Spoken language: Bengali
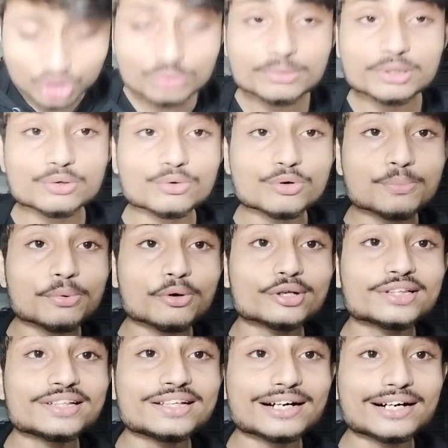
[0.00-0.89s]
তুমি কোন
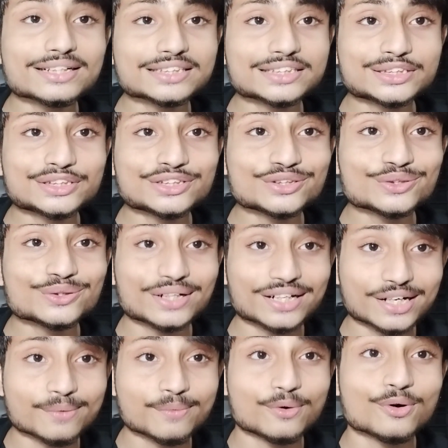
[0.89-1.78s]
পথ দিয়ে আসছো
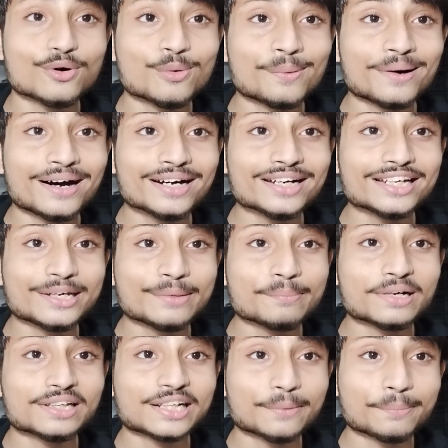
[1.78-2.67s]
এখানে ভগবান
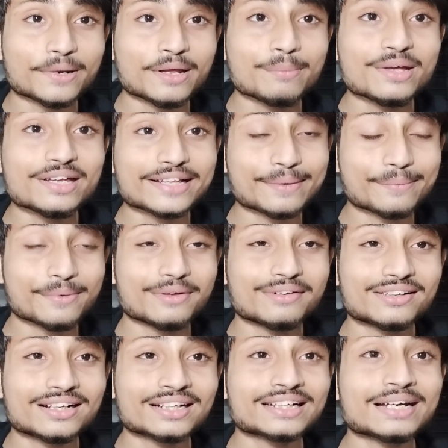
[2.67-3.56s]
কিংবা তার প্রেমিক তার
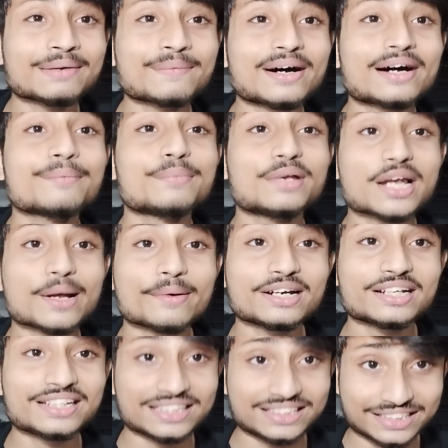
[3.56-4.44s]
প্রেমিকাকে বা
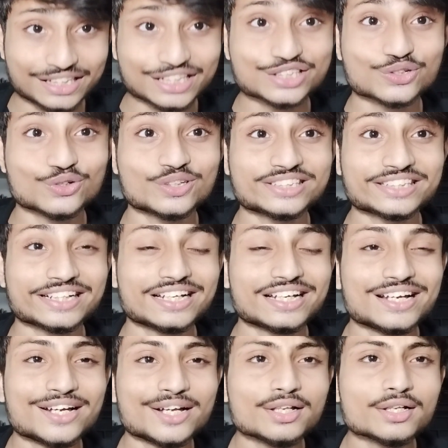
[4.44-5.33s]
বিলাবেটদের জিজ্ঞেস করছে
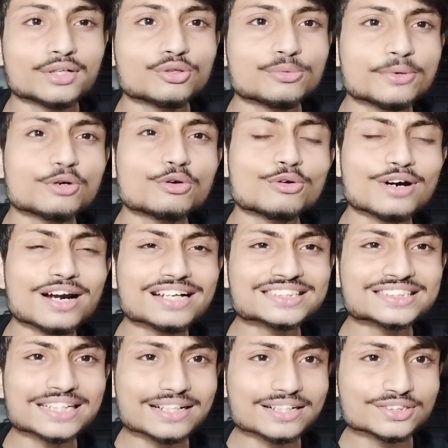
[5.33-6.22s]
তো তুমি কোন
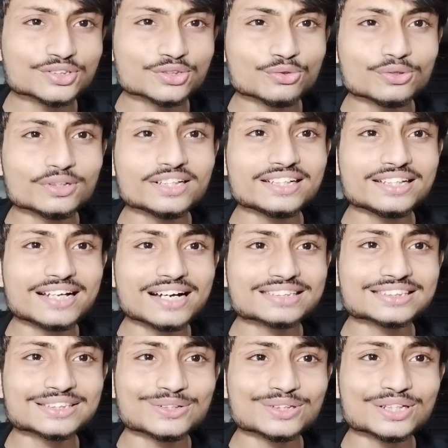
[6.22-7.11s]
রাস্তায় আসছো কোন দিক দিয়ে
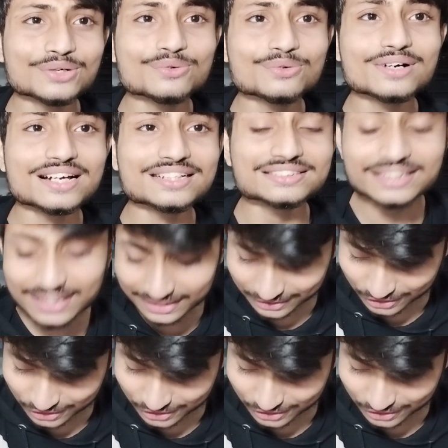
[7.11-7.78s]
আসার কথা কোন রাস্তায়